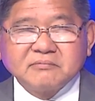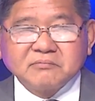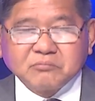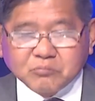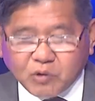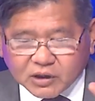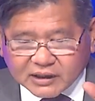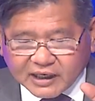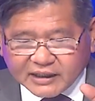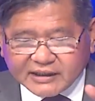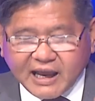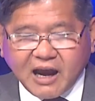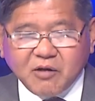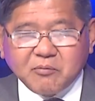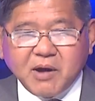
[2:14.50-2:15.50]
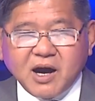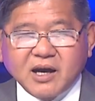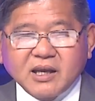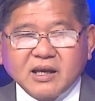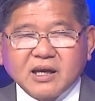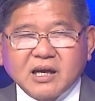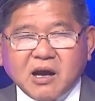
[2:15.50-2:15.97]
một lãnh đạo
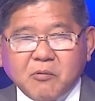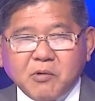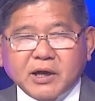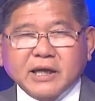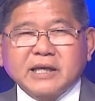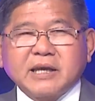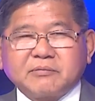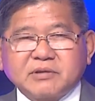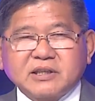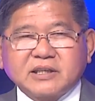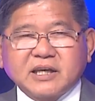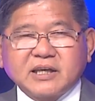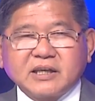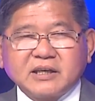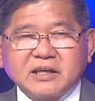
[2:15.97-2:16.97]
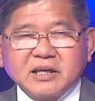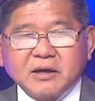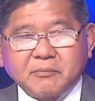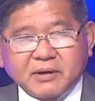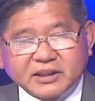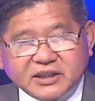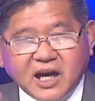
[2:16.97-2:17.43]
mới không có kinh nghiệm chính trị
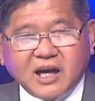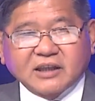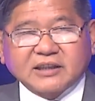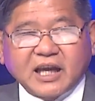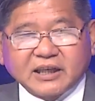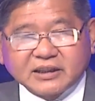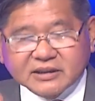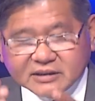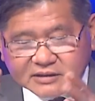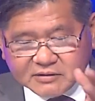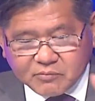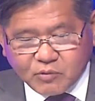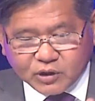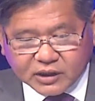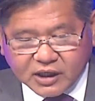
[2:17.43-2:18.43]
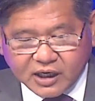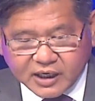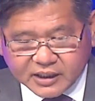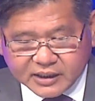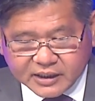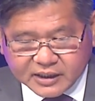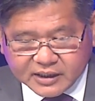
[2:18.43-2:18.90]
mà trở thành một
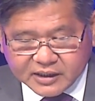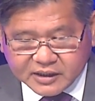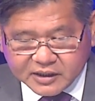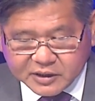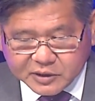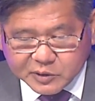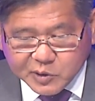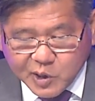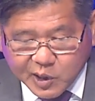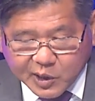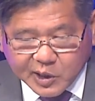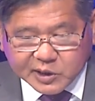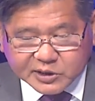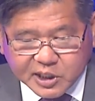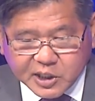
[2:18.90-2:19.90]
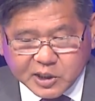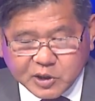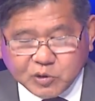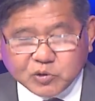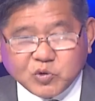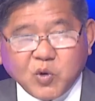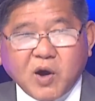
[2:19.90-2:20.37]
người được người dân
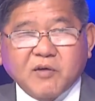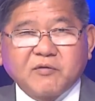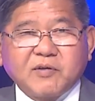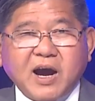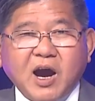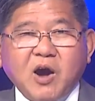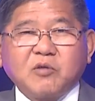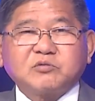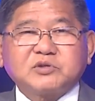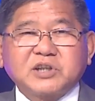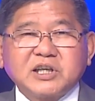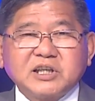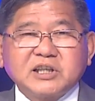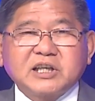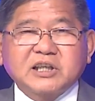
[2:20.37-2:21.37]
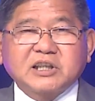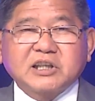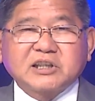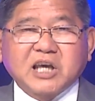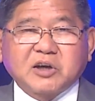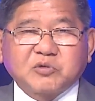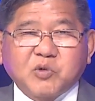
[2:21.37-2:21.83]
yêu chuộng. Và ông chính cái
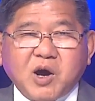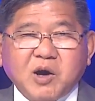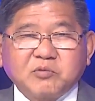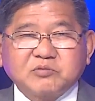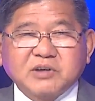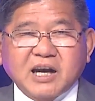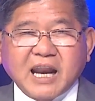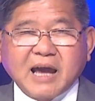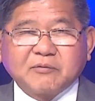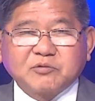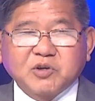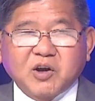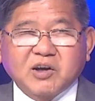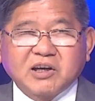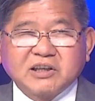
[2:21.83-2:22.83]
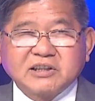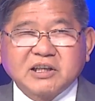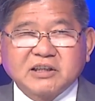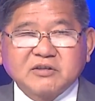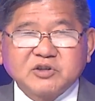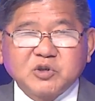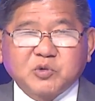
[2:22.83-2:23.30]
tinh thần của ông đã làm cho người
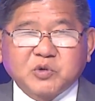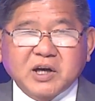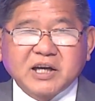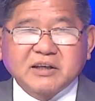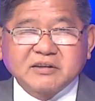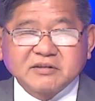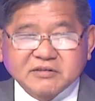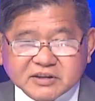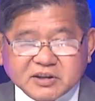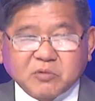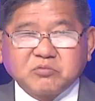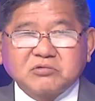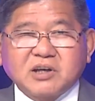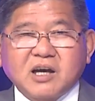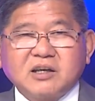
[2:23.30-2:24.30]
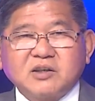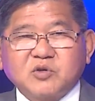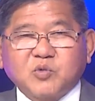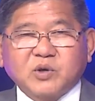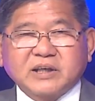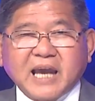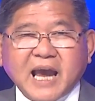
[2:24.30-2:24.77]
dân Ukraine chống cự
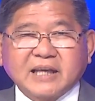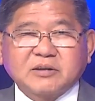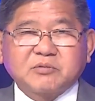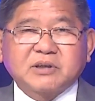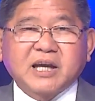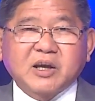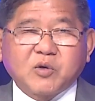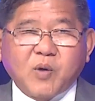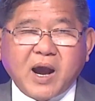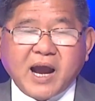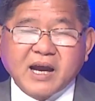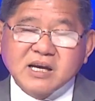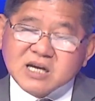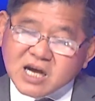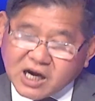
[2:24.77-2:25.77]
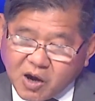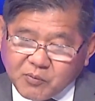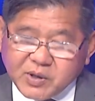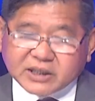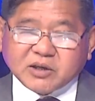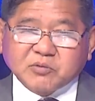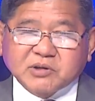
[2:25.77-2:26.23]
quân Nga trong những ngày qua. Không
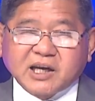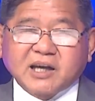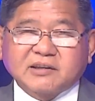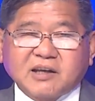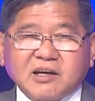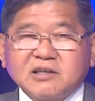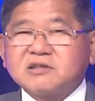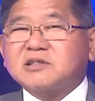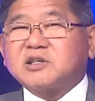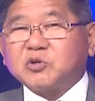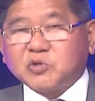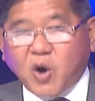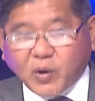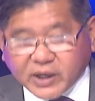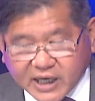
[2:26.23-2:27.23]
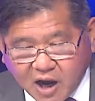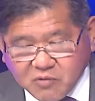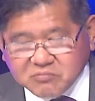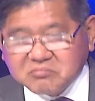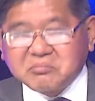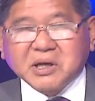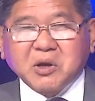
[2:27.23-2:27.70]
biết trong những ngày tới chịu nổi hay
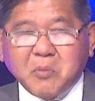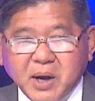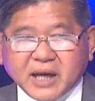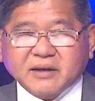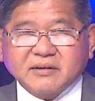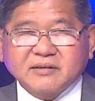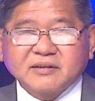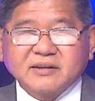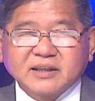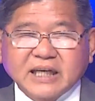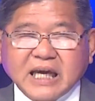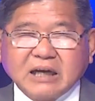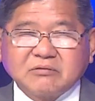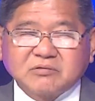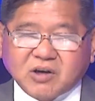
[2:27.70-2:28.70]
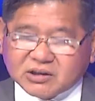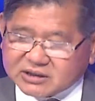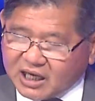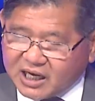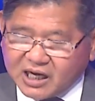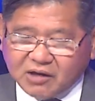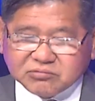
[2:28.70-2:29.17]
không, mình không biết. Đấy không? Có
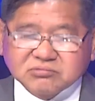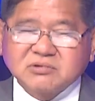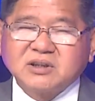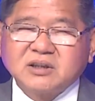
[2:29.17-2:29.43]
thể là ông,